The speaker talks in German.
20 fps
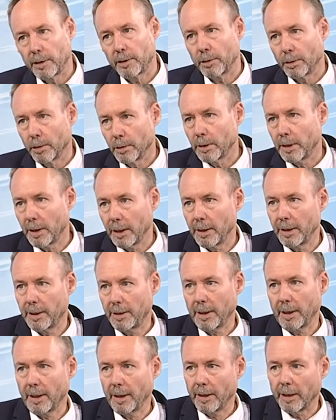
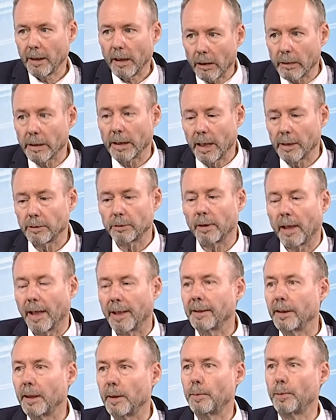kongenitale, also
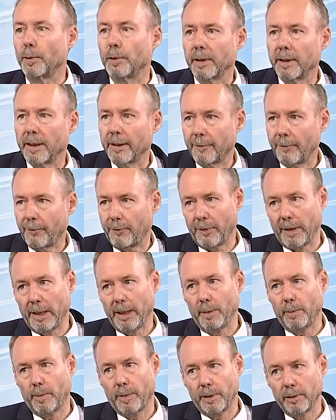angeborene
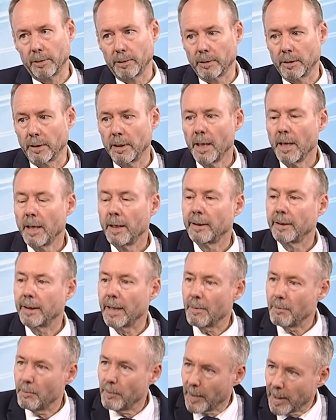Fehlbildung
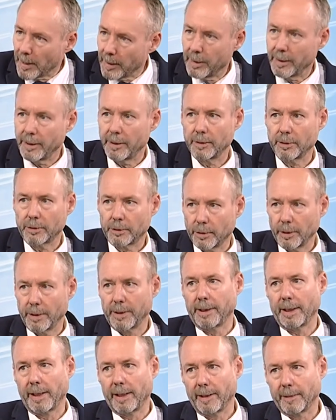der männlichen
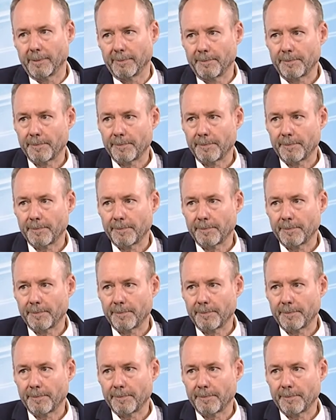Säuglinge.